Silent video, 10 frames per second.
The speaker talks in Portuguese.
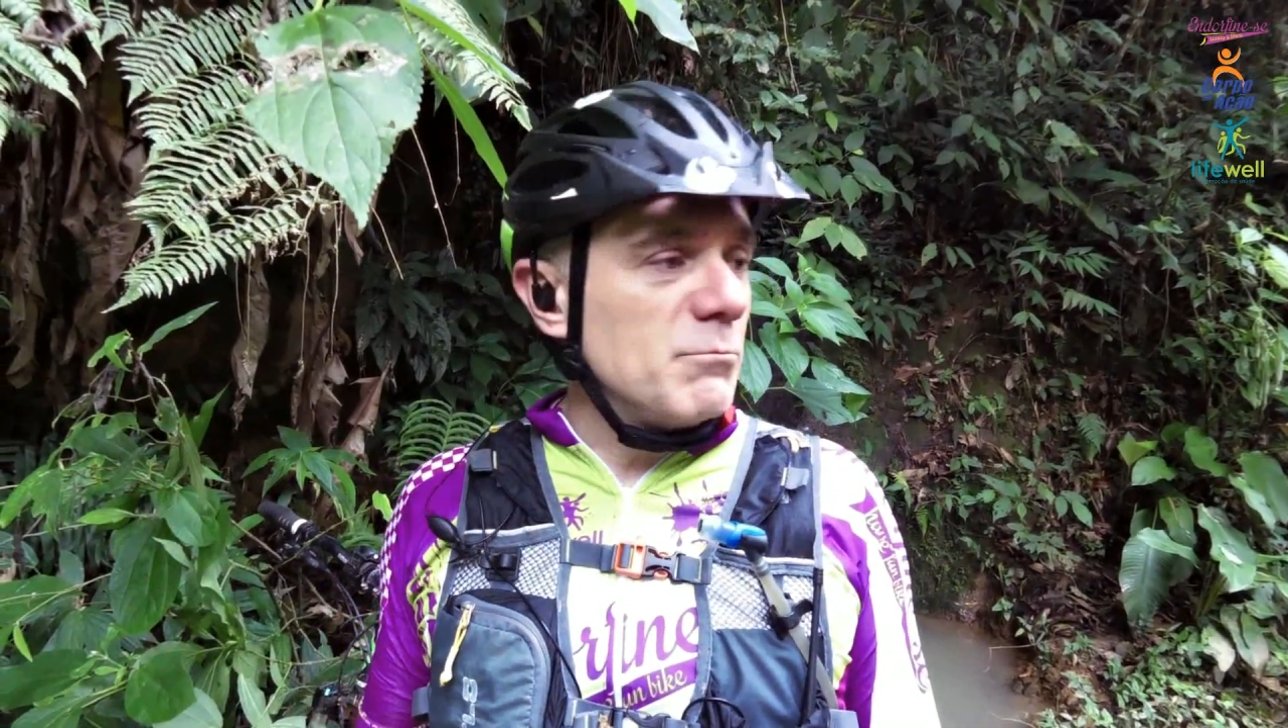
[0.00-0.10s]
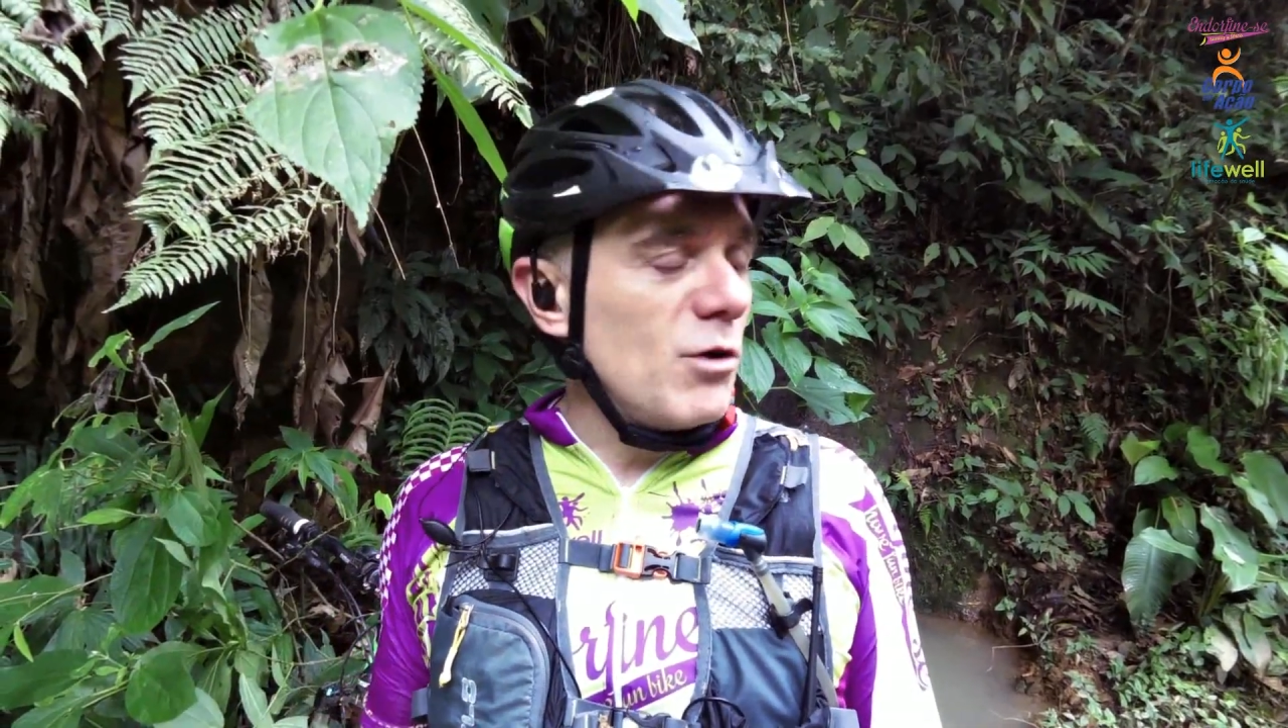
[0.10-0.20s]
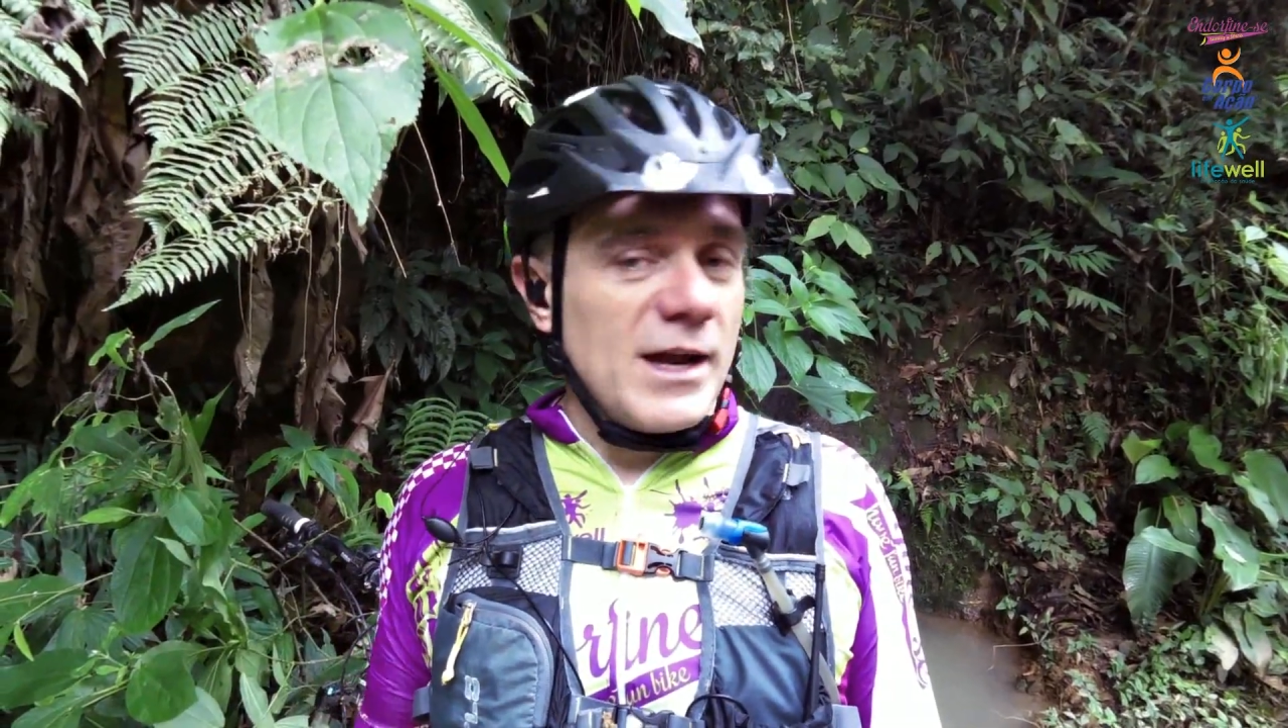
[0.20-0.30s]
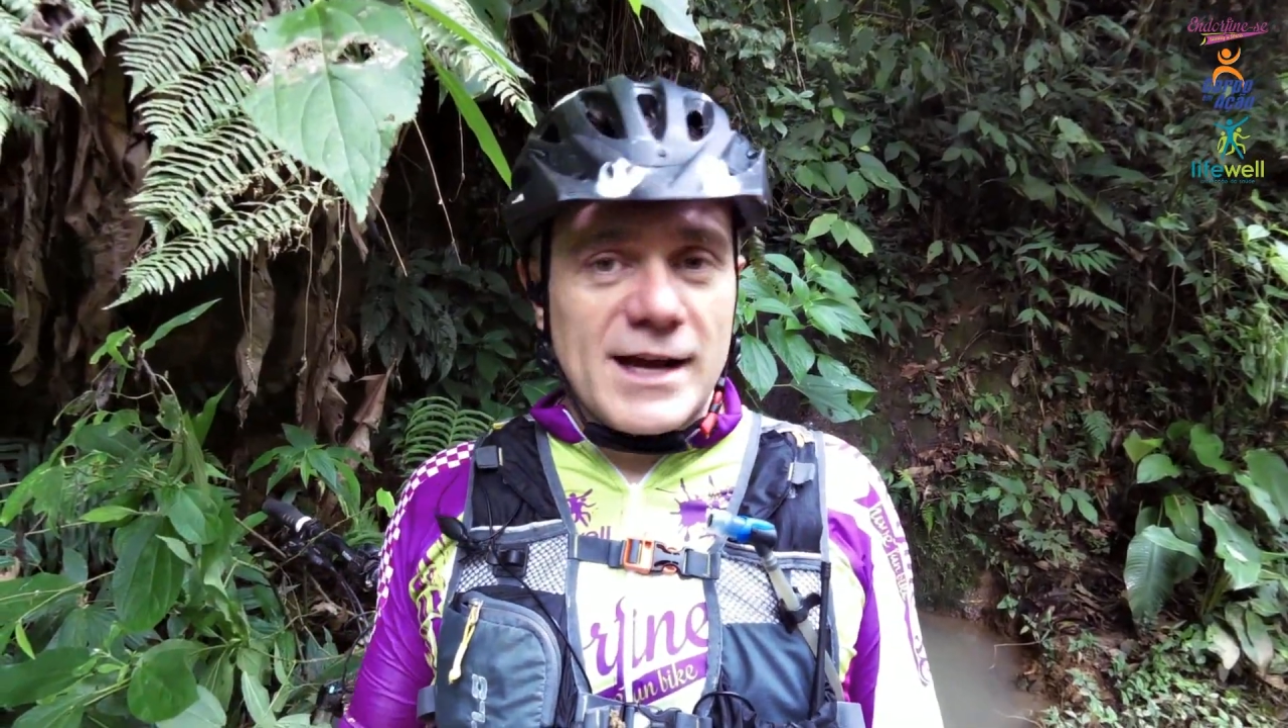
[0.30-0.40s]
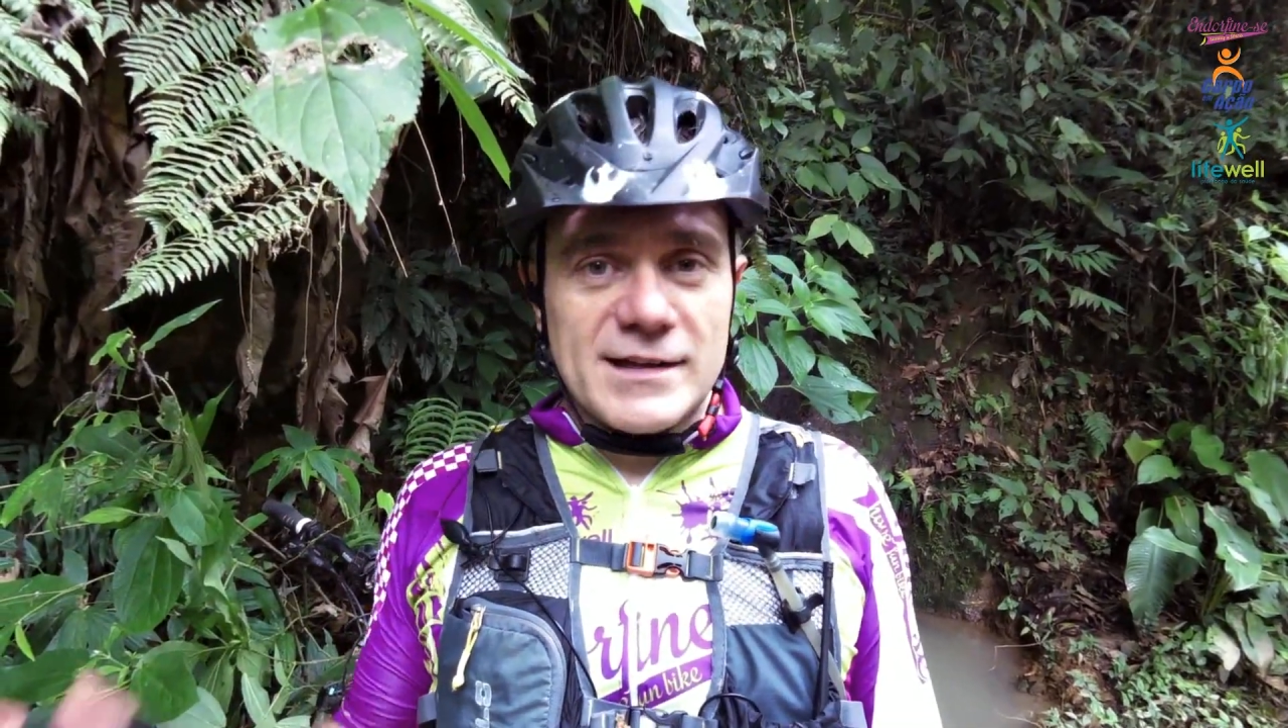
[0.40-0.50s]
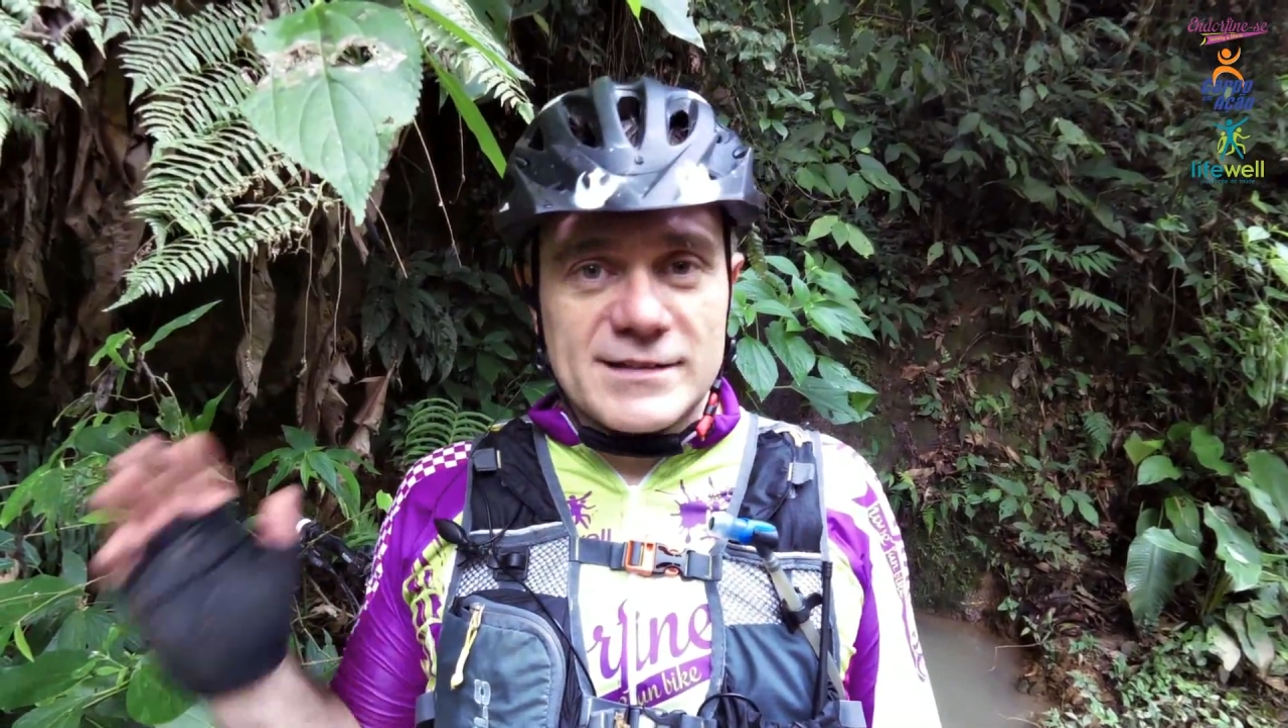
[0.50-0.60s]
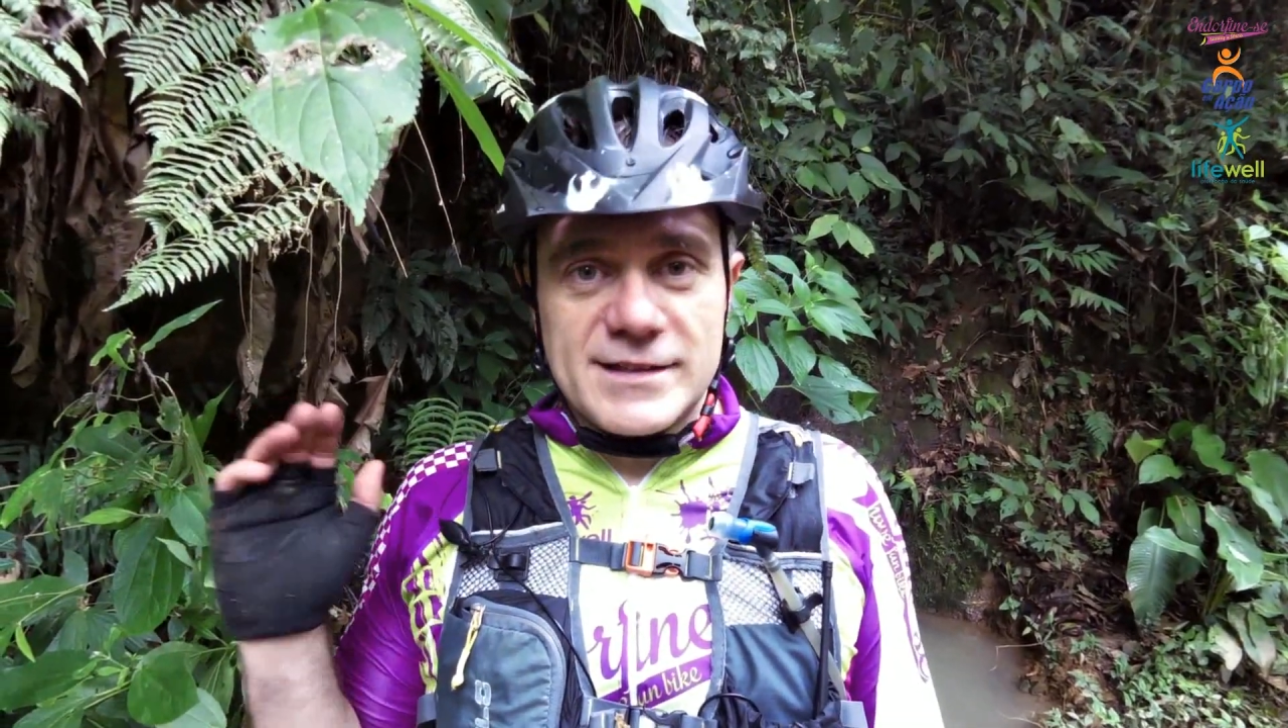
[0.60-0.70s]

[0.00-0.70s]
molhada,